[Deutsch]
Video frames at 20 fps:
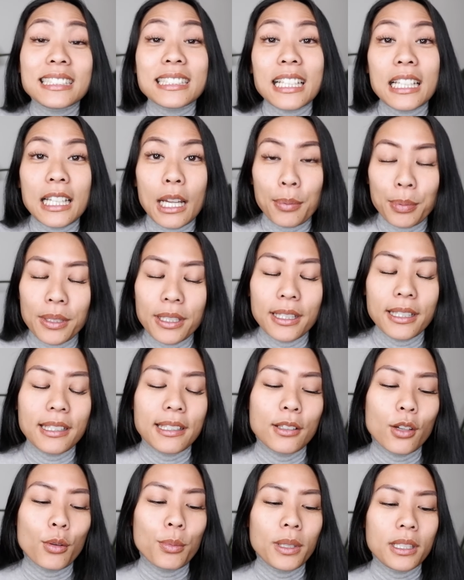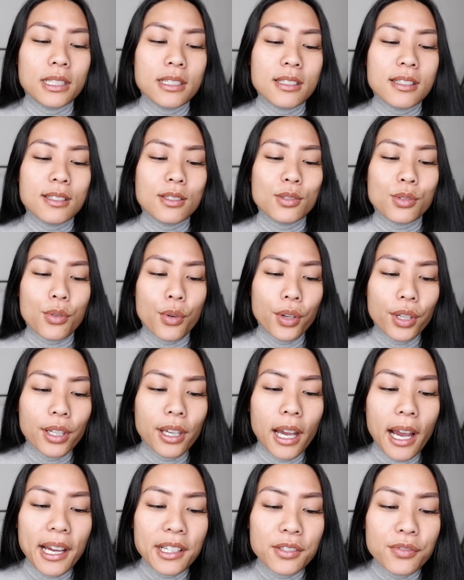Dann habe ich noch mal
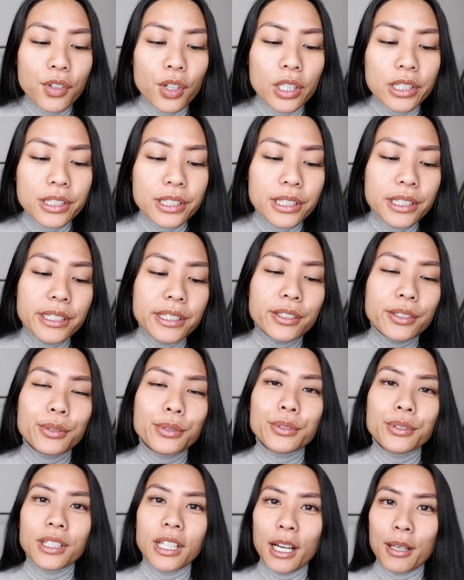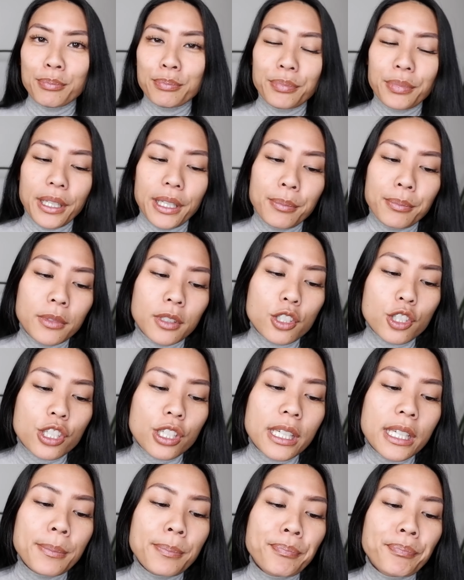zurückgeantwortet und habe eben
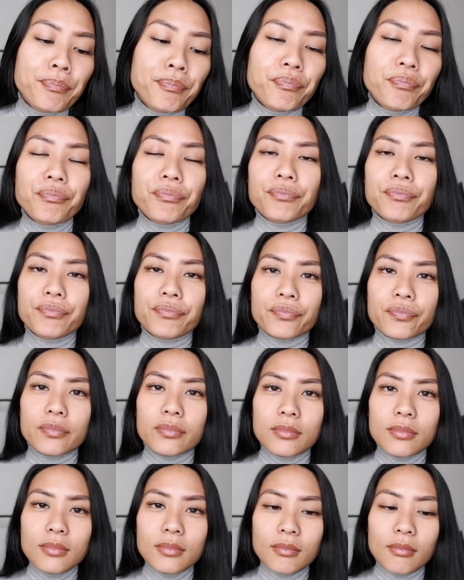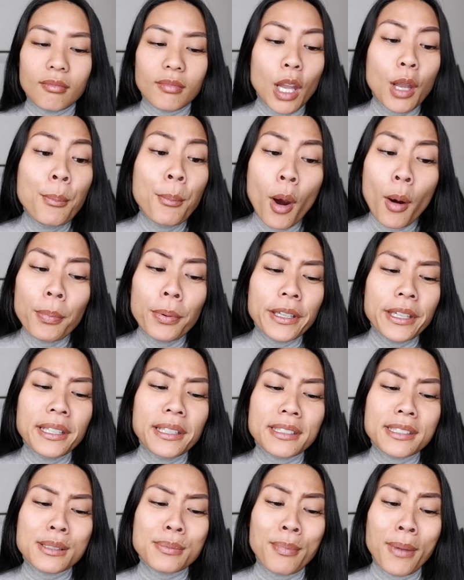geschrieben,
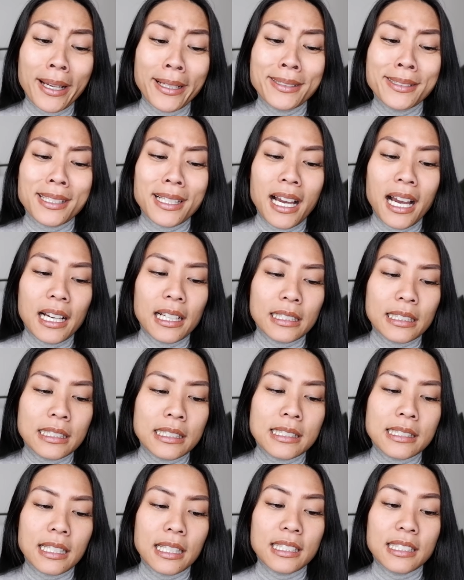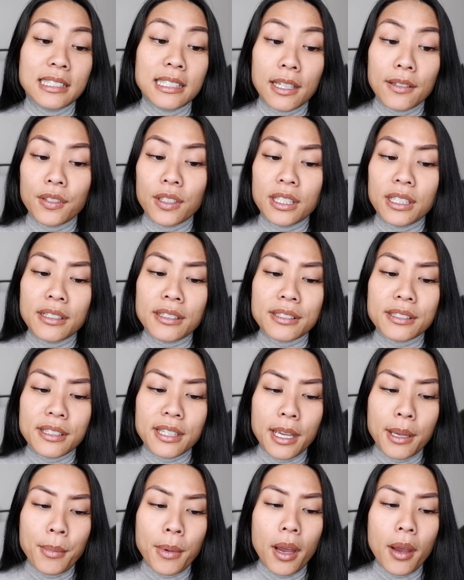Mobbing ist meines Erachtens ein sehr wichtiges
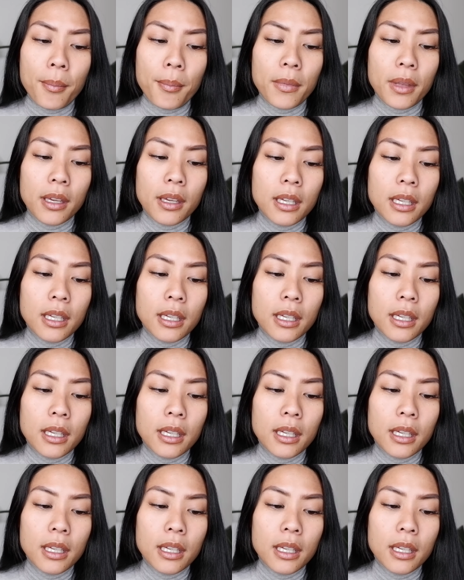Thema.